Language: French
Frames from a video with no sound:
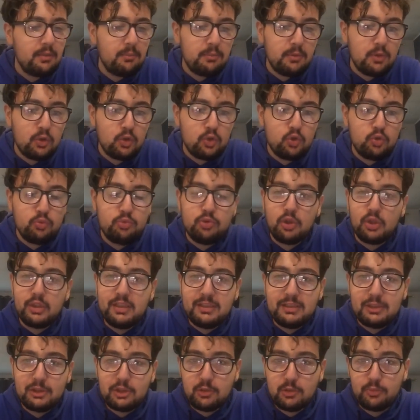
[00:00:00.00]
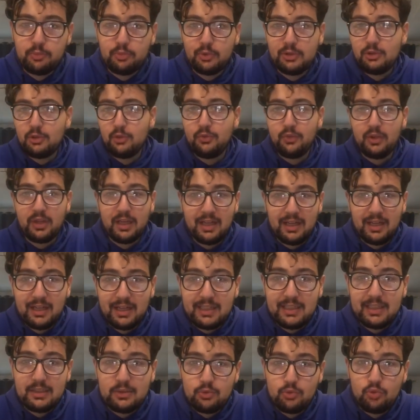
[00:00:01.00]
mais en, coupe, en Ligue des Champions, il ne fera
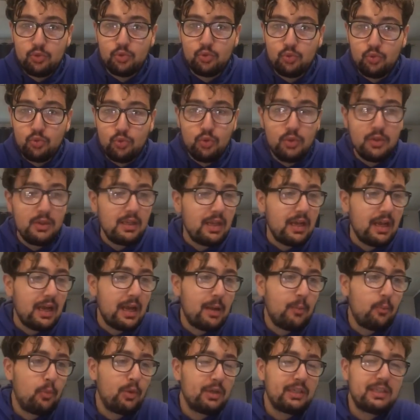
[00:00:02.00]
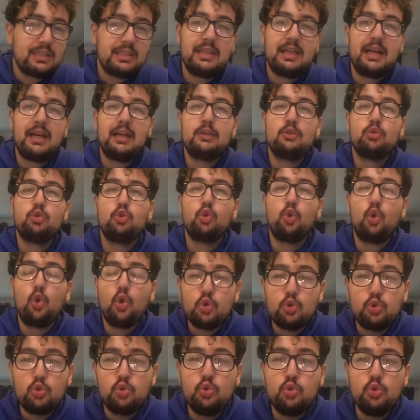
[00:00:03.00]
rien du tout, à moins qu'il ait un
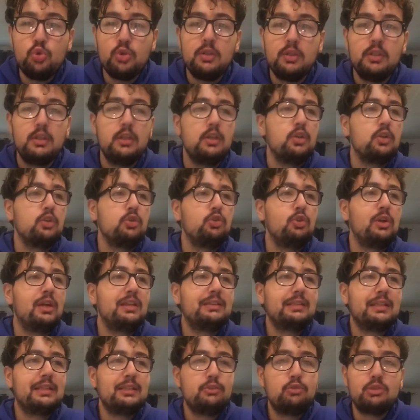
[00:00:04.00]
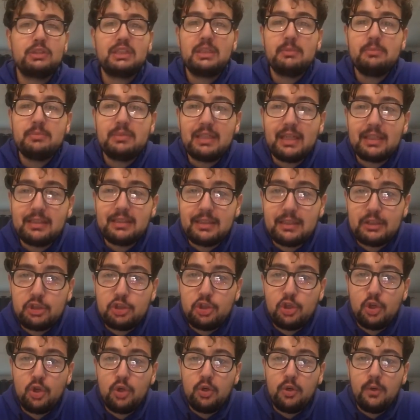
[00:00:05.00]
gros cul de la taille de Kim
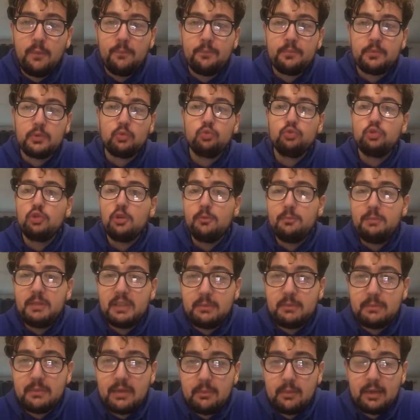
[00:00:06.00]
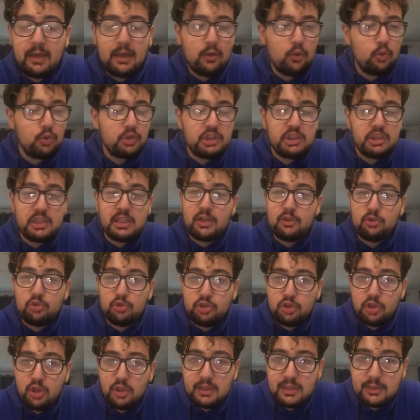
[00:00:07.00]
Kardashian ou de Big Mama au tirage au
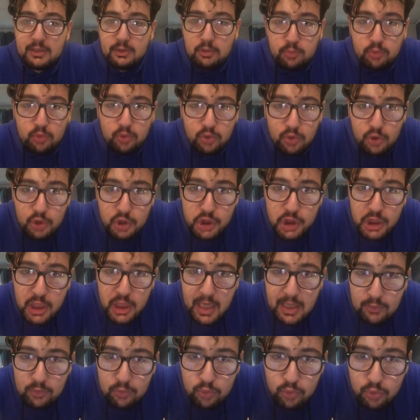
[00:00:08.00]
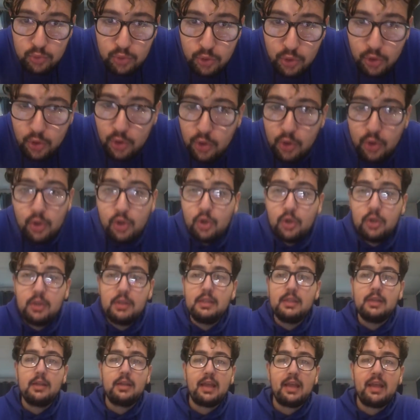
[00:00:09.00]
sort, qui tombe contre Schalke ou contre euh,
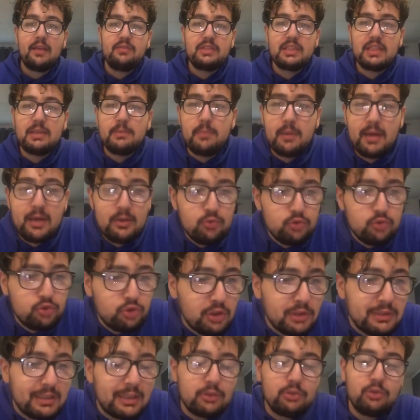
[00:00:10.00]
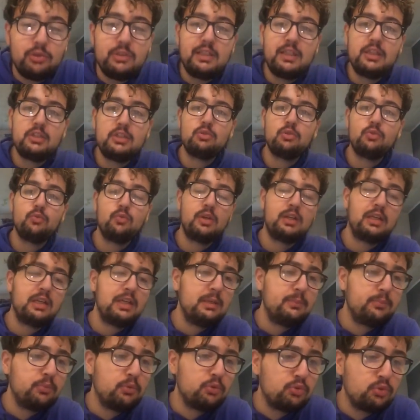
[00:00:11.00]
FC Bâle ou Standard de Liège. Donc voilà
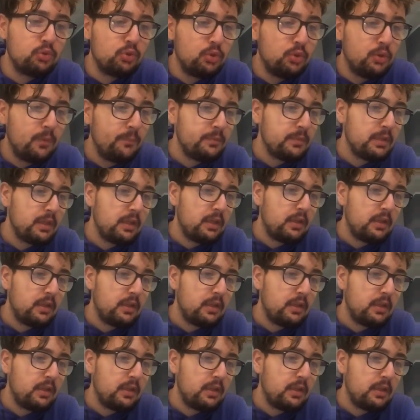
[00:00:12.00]
les poteaux.